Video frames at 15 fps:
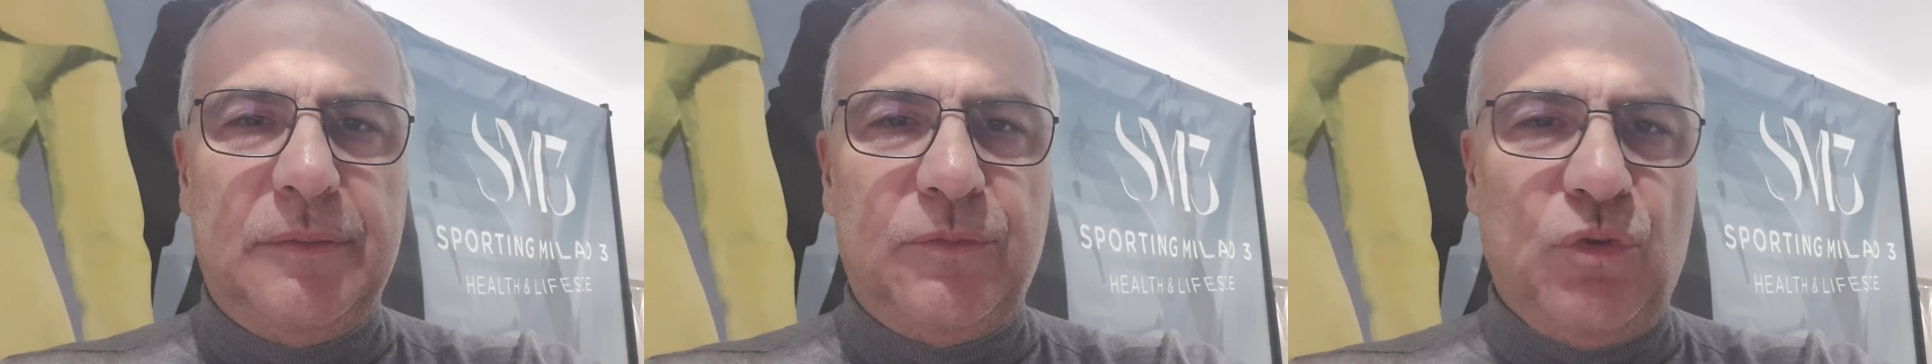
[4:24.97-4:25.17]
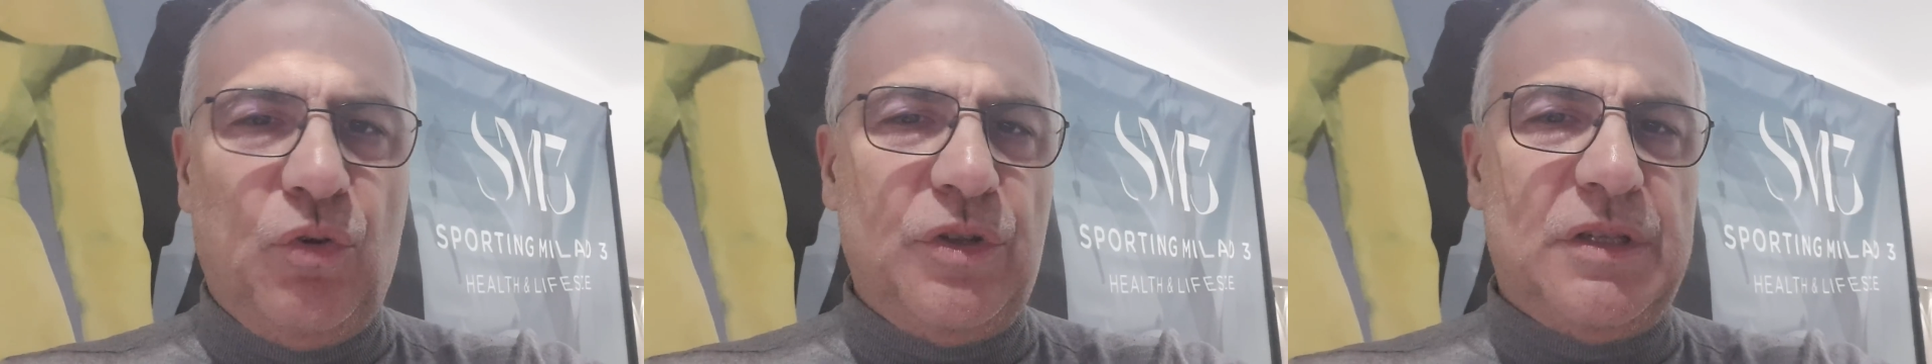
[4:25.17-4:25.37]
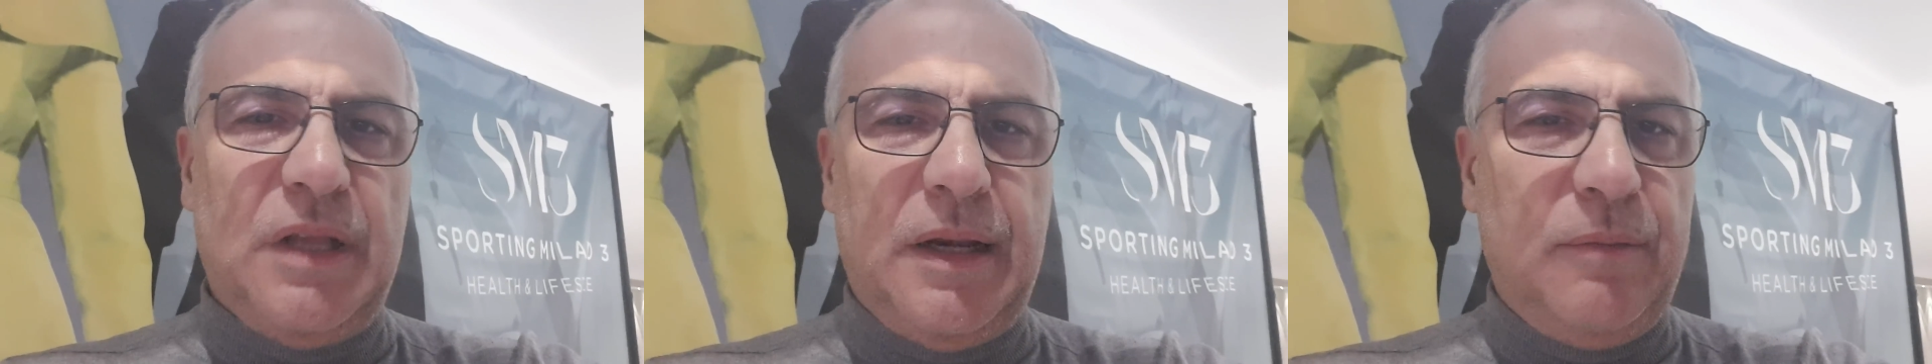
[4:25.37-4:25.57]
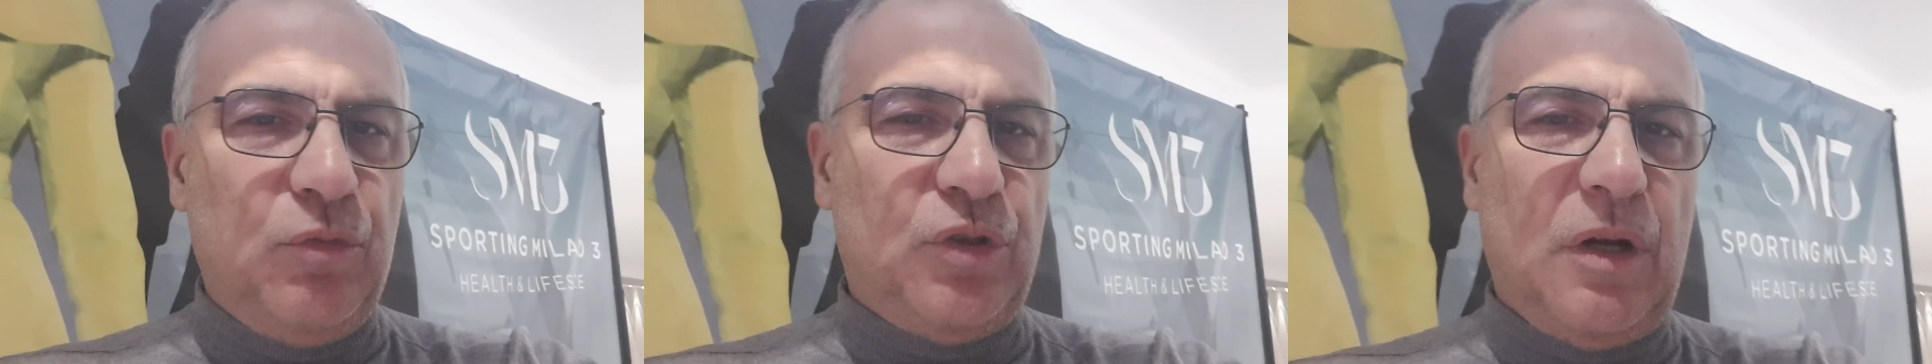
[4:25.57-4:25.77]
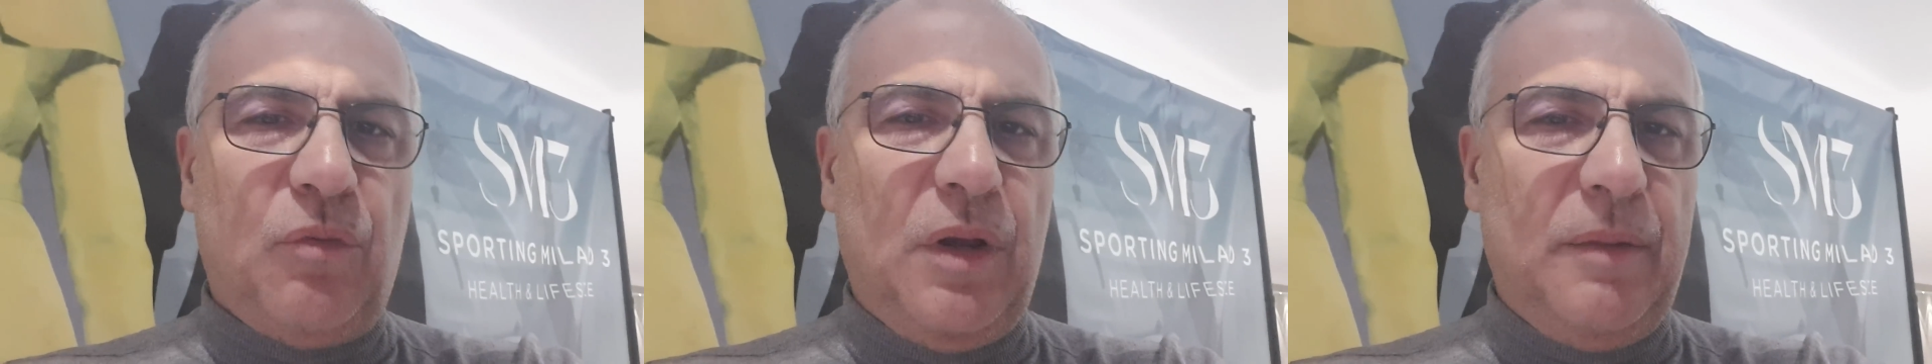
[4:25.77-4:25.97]
noi staremmo
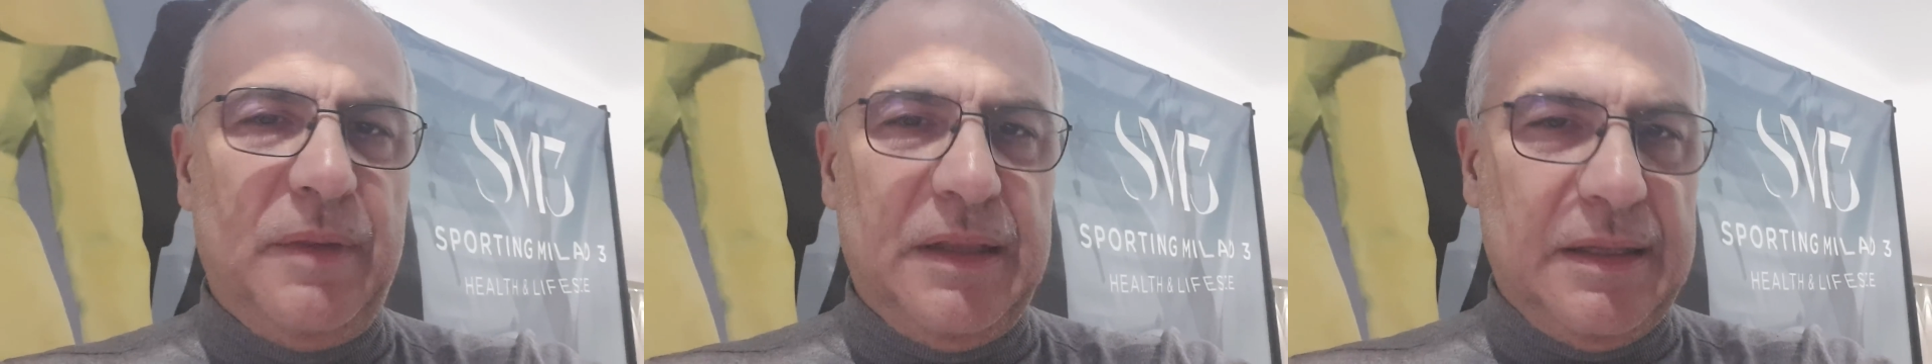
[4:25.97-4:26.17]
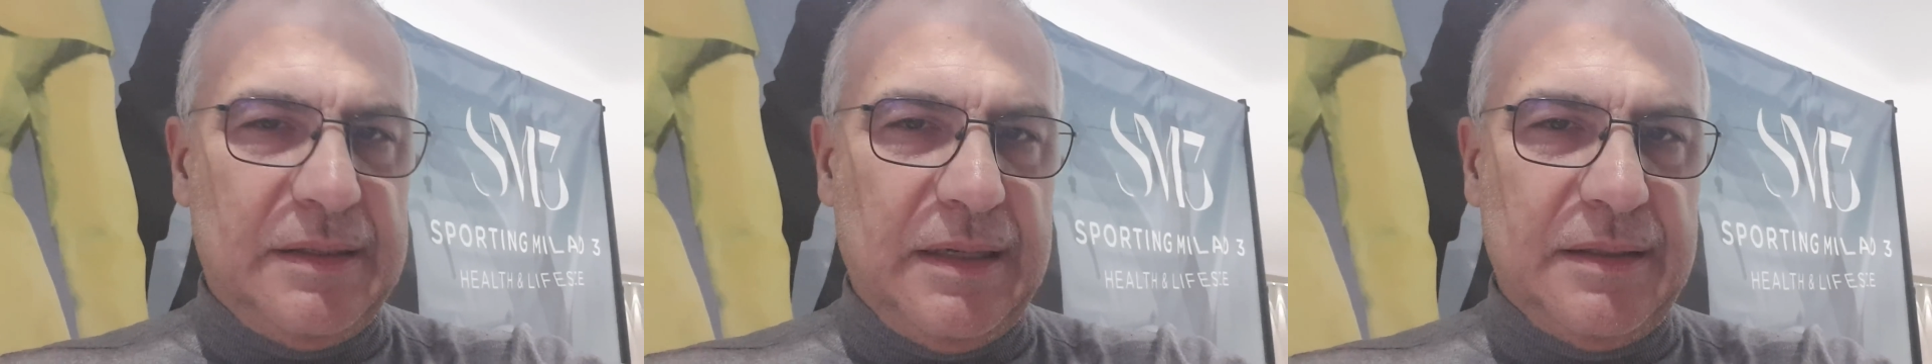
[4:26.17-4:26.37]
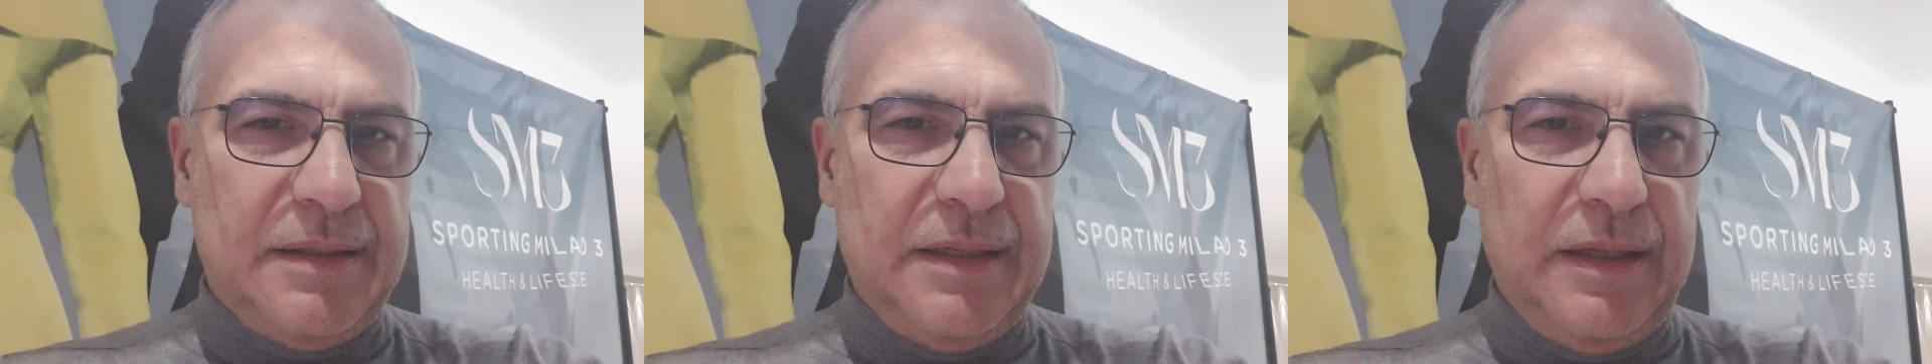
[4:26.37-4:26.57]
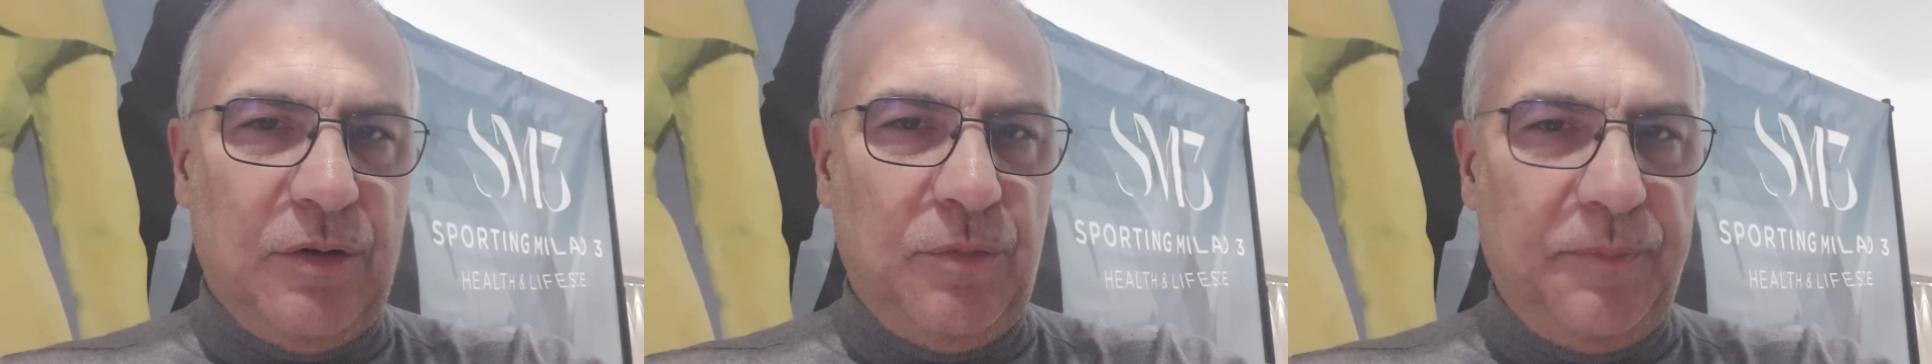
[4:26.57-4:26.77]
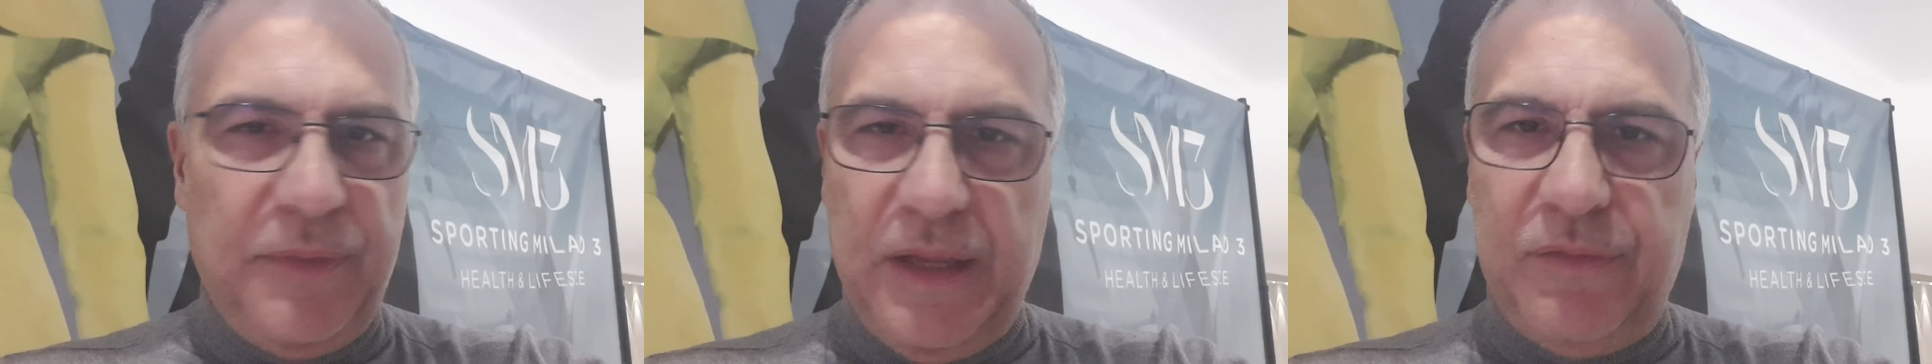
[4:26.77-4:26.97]
tranquillamente a San
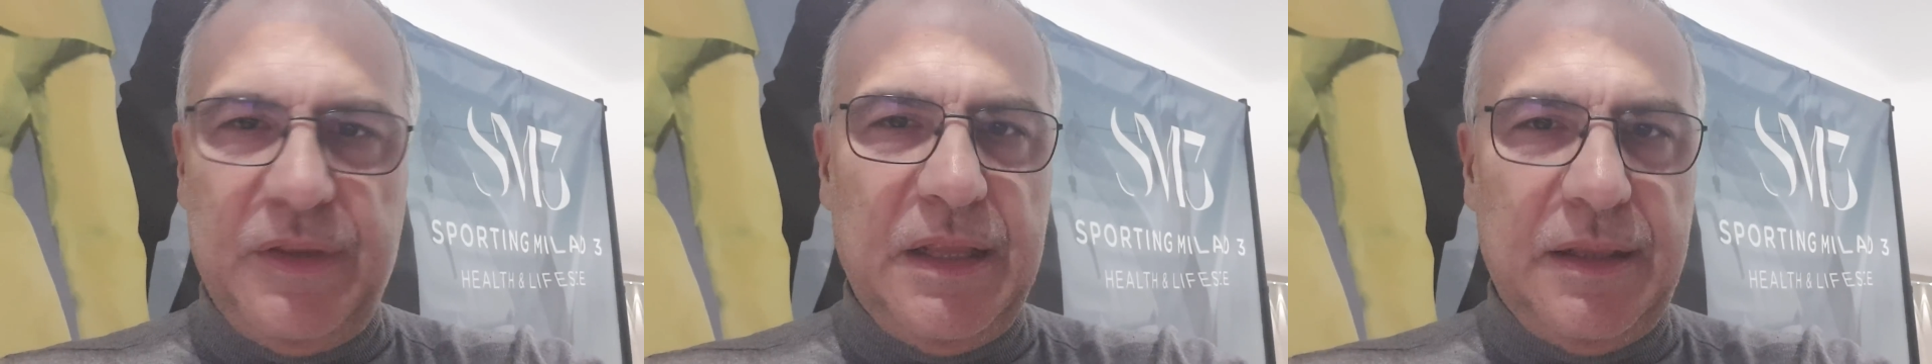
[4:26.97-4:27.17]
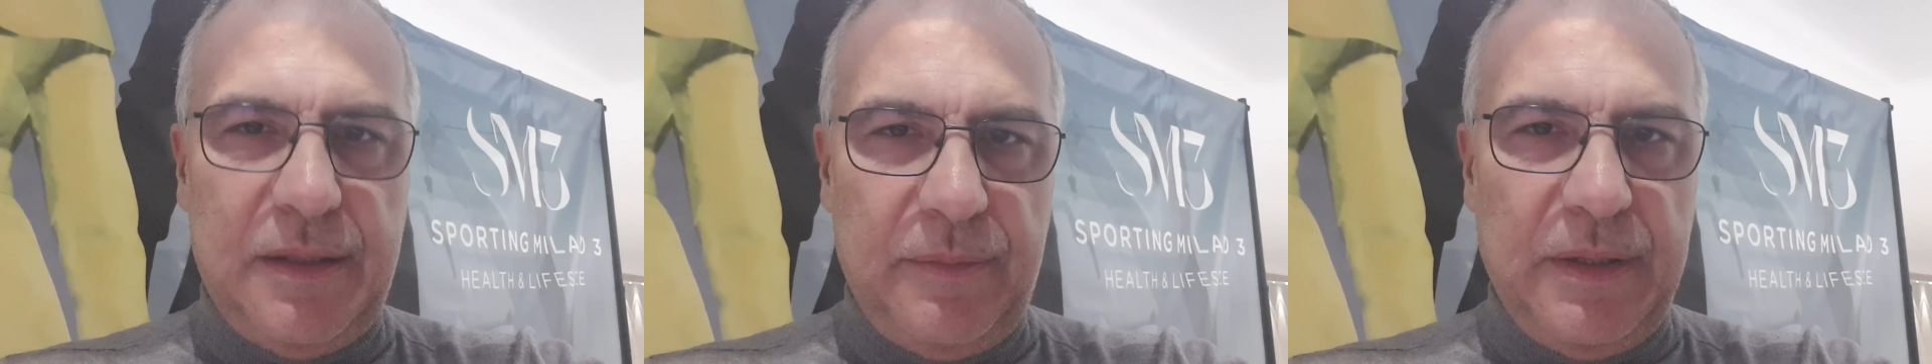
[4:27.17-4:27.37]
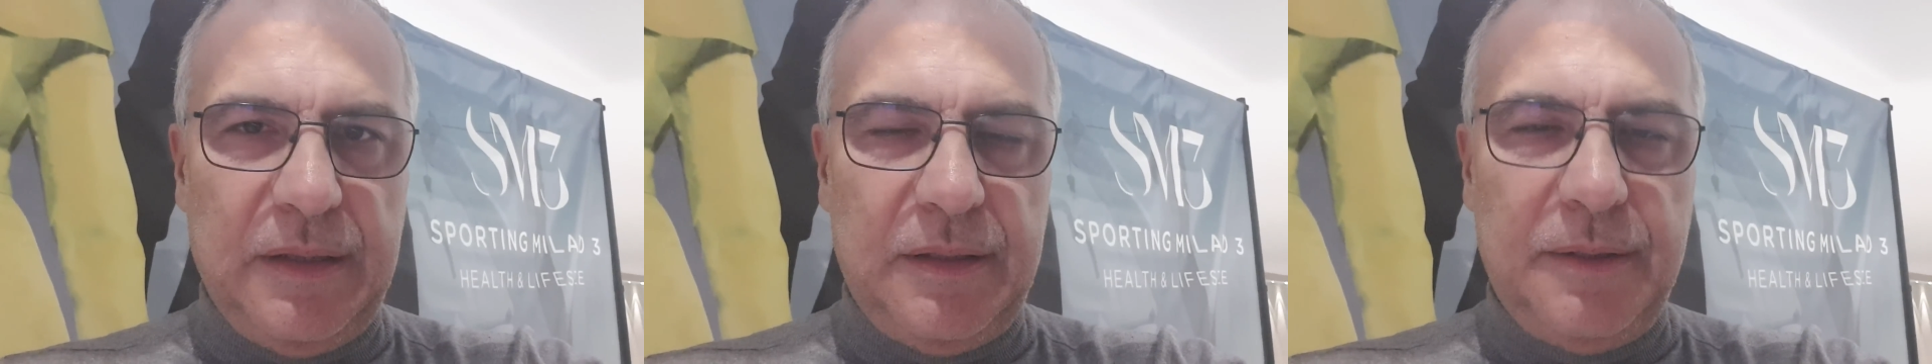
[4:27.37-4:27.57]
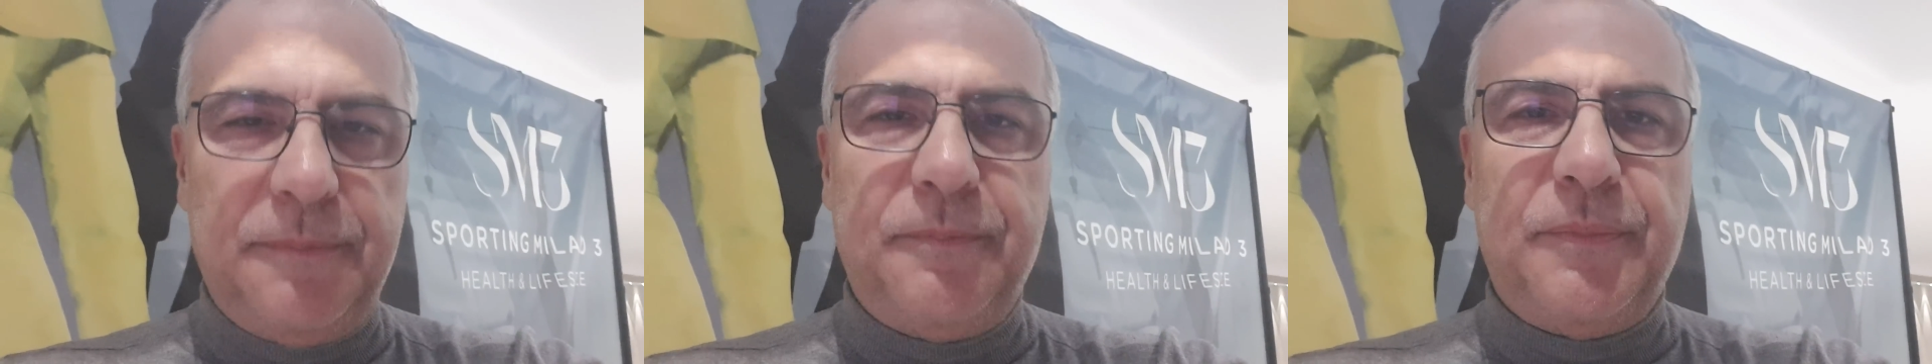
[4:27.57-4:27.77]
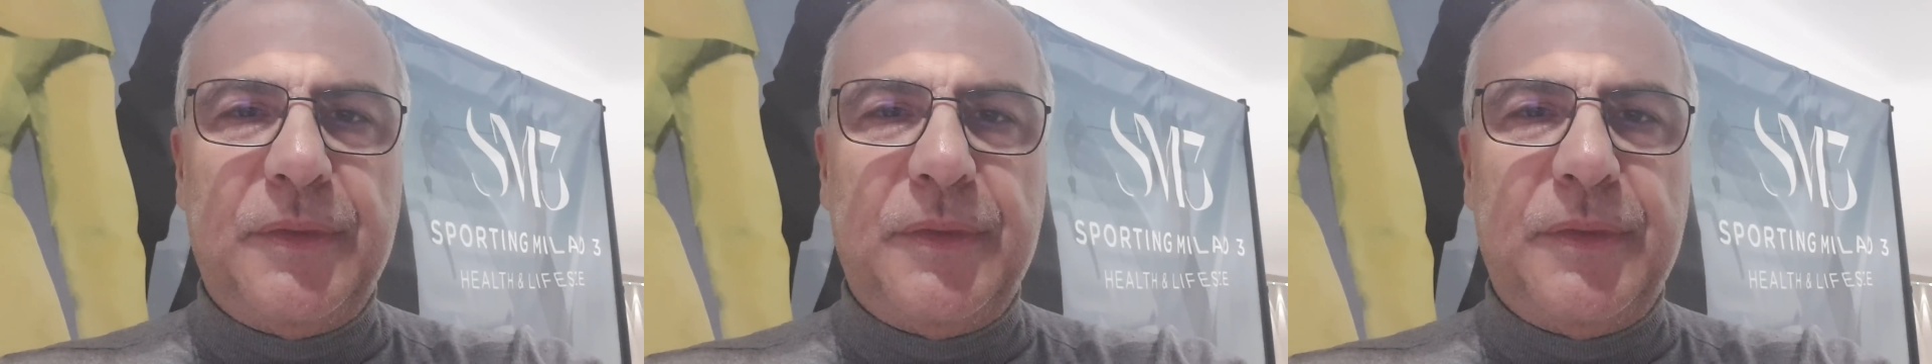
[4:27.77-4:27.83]
Siro, evidentemente.